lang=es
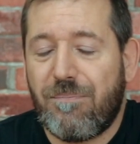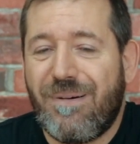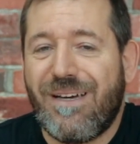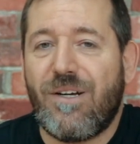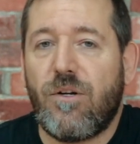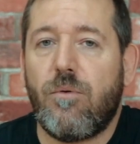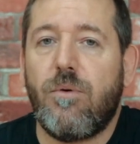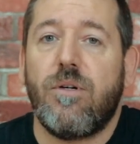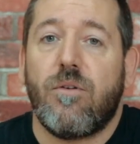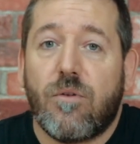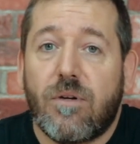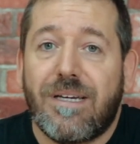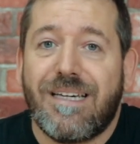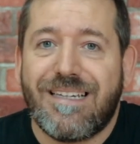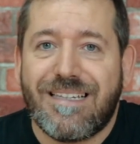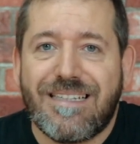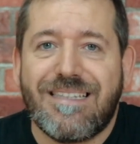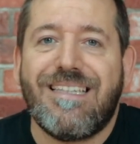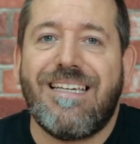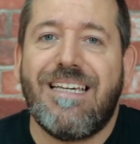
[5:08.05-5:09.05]
Pero bueno,
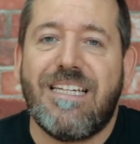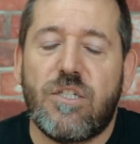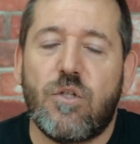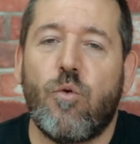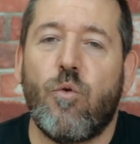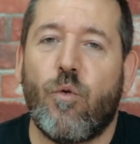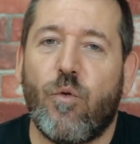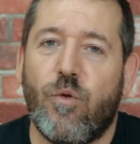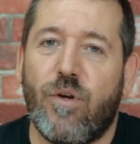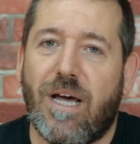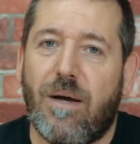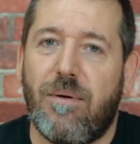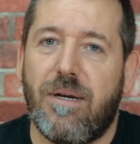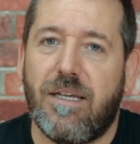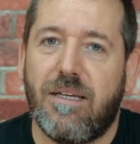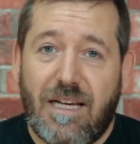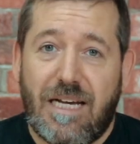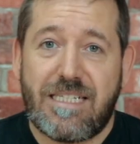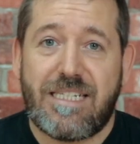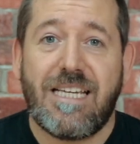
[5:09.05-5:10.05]
que es solucionable.
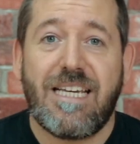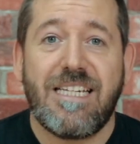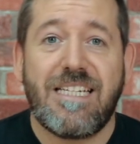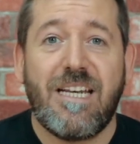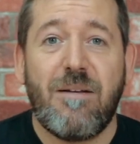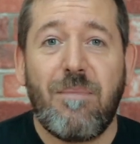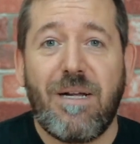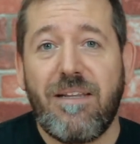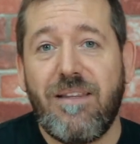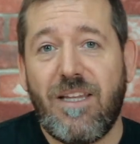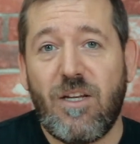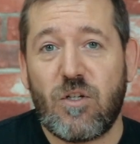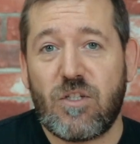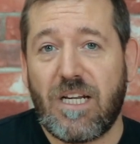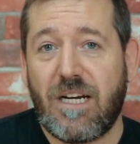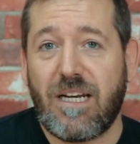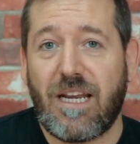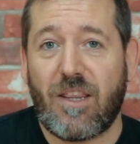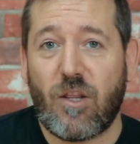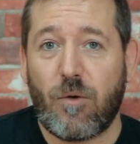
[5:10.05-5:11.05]
Así que es el mal de los
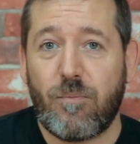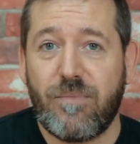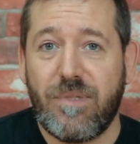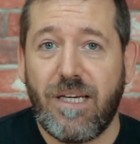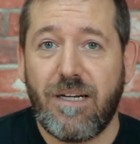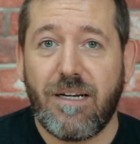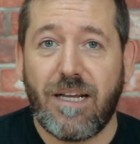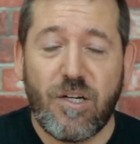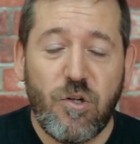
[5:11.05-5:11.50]
early adopter.